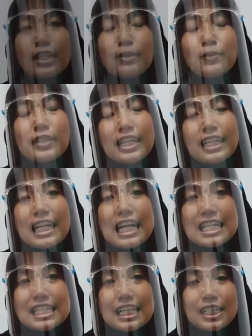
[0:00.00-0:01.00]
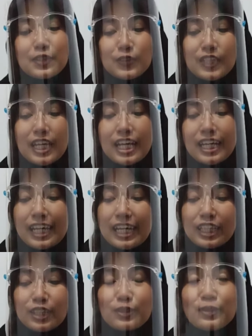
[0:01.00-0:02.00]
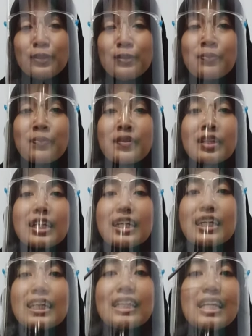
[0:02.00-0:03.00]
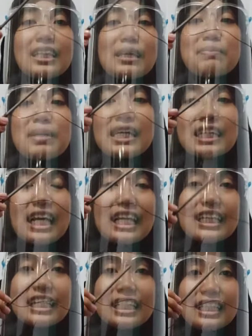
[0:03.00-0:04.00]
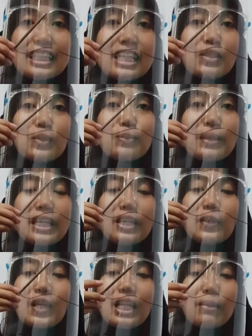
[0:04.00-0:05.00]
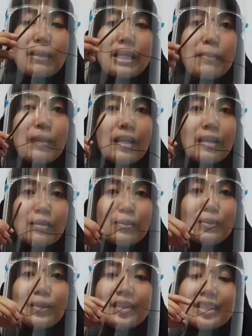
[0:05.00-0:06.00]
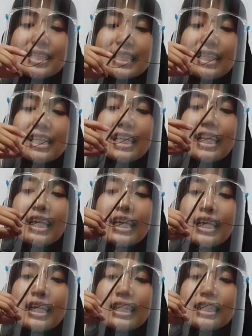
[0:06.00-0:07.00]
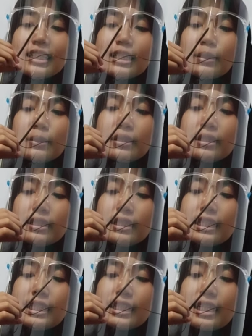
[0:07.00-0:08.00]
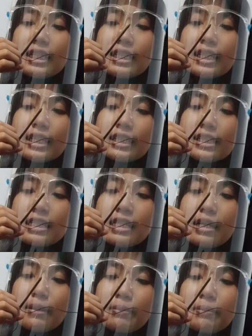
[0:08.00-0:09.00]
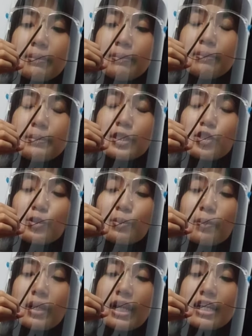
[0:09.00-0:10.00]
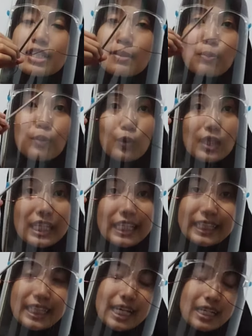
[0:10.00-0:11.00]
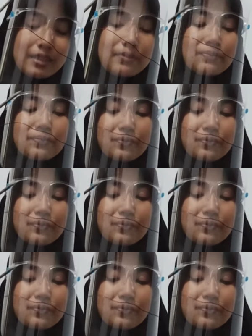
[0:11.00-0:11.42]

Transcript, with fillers: Kemudian langkah selanjutnya yaitu kita tambahkan lilitan kumparan oil pada paku. Di sini e, lilitannya terdapat berjumlah 10 lilitan.